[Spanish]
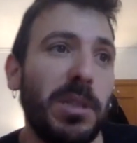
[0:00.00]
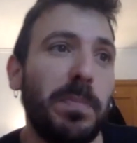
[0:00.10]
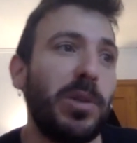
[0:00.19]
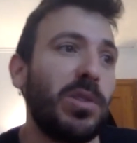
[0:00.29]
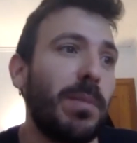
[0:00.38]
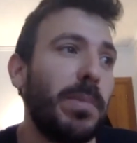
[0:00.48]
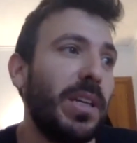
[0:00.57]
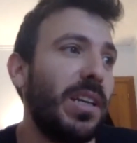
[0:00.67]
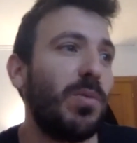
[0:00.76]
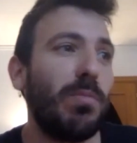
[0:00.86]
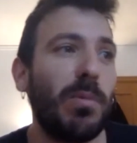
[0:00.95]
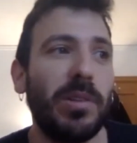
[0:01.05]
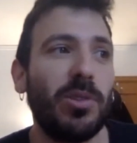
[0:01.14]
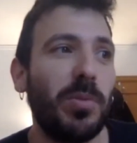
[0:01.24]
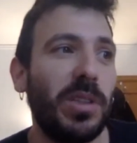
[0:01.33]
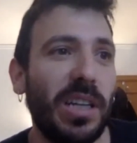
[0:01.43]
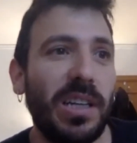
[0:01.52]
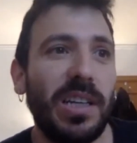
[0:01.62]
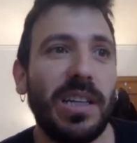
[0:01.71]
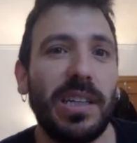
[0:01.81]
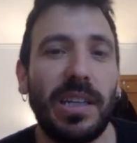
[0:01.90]
inspiro también en un momento vital en
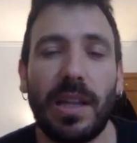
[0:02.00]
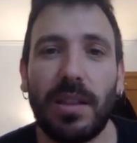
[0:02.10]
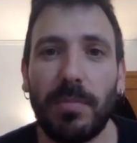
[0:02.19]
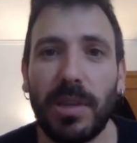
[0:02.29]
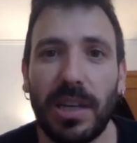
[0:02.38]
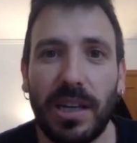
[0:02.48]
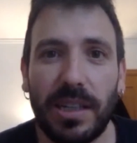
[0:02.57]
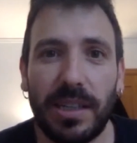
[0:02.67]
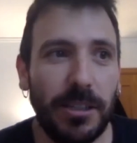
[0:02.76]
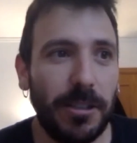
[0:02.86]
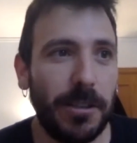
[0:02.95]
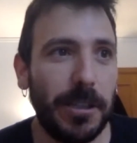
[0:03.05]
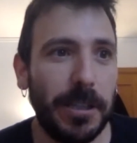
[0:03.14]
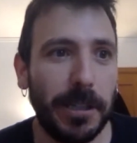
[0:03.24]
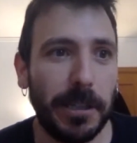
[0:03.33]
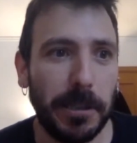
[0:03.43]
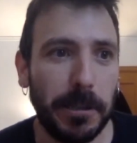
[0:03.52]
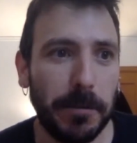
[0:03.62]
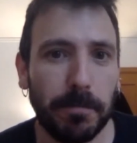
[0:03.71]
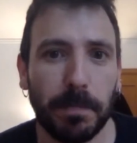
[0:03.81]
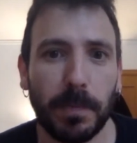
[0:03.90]
el que nace mi hija y
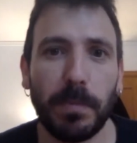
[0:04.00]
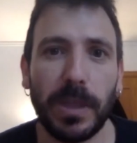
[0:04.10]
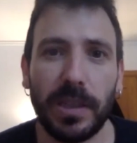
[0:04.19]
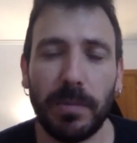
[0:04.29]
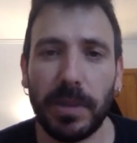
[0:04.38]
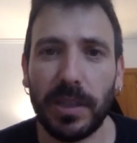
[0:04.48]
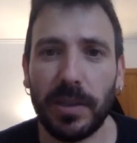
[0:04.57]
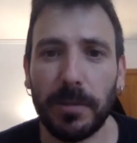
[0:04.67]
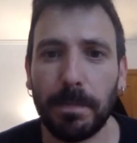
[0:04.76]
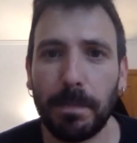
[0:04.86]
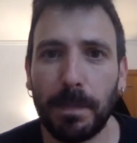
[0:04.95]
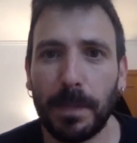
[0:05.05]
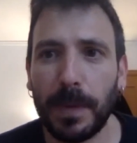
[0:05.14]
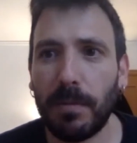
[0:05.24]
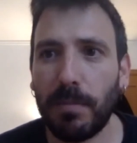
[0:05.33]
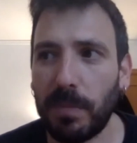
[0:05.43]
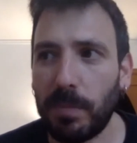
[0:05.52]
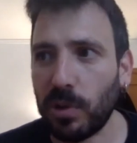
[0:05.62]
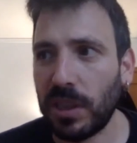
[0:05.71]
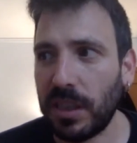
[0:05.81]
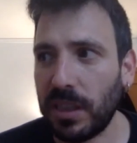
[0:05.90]
me, me,
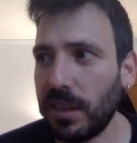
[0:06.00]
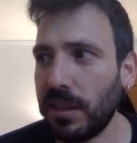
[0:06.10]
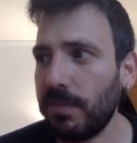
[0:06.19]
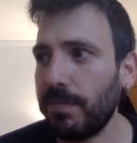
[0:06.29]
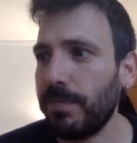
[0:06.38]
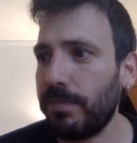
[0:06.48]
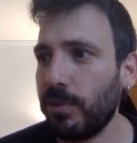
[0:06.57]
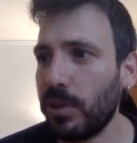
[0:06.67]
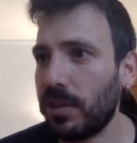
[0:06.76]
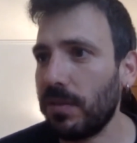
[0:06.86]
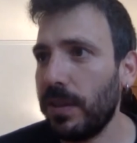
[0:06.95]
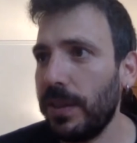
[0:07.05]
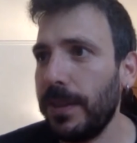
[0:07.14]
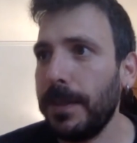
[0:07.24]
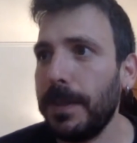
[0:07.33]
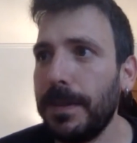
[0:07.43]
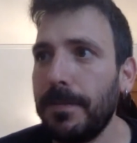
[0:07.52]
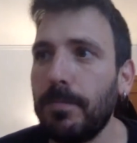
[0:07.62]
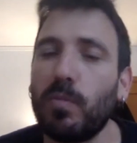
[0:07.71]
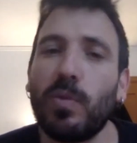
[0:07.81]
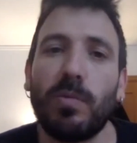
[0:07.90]
aporta pues
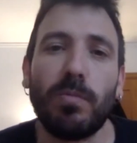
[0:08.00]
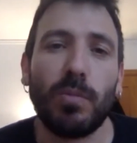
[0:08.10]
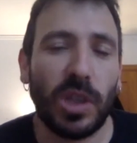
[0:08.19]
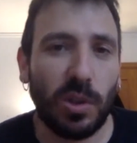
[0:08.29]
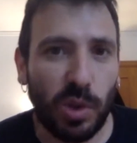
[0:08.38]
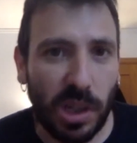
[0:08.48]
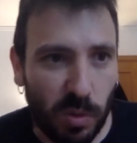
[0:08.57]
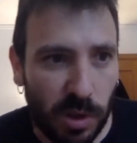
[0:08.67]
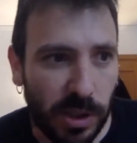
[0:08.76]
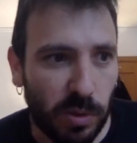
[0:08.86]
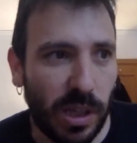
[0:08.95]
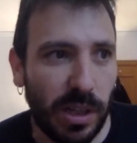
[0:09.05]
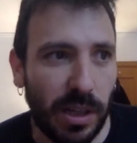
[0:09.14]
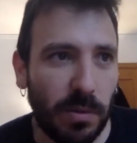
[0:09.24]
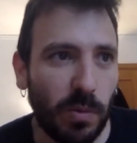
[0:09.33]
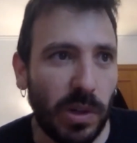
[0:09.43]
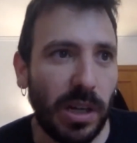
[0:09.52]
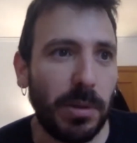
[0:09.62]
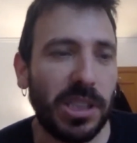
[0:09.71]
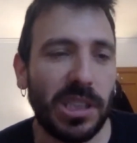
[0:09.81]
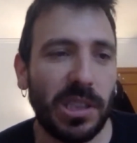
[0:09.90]
muchas cosas nuevas, una,
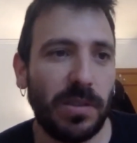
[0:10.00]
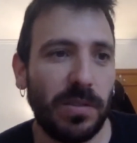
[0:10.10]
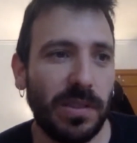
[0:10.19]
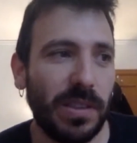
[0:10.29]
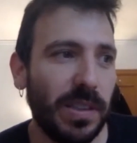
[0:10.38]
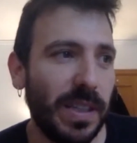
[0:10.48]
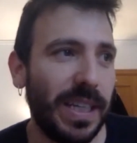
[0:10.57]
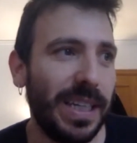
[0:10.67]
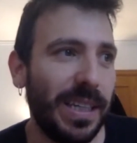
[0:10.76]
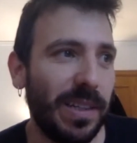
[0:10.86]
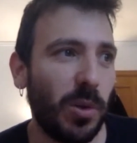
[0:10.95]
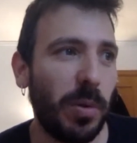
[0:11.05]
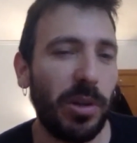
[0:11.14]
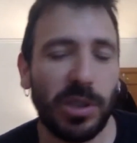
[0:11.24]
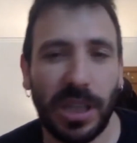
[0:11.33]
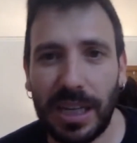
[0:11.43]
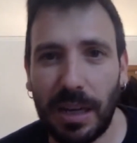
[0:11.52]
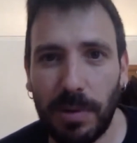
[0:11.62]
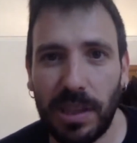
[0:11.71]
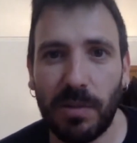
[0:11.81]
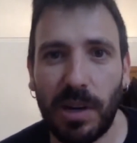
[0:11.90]
visión eh, novedosa de la
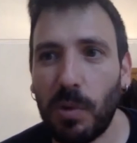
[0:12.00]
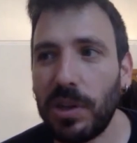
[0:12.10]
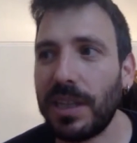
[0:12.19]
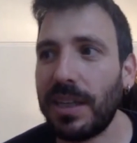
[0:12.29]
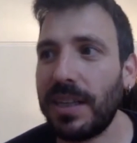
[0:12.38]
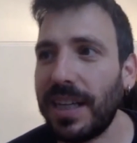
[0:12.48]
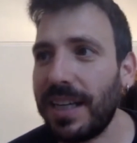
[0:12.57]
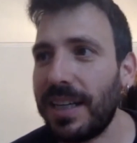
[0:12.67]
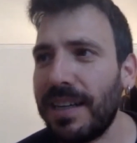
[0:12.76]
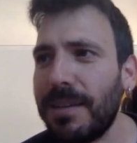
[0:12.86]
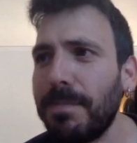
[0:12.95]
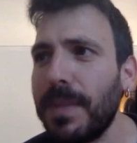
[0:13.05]
vida, una vuelta a,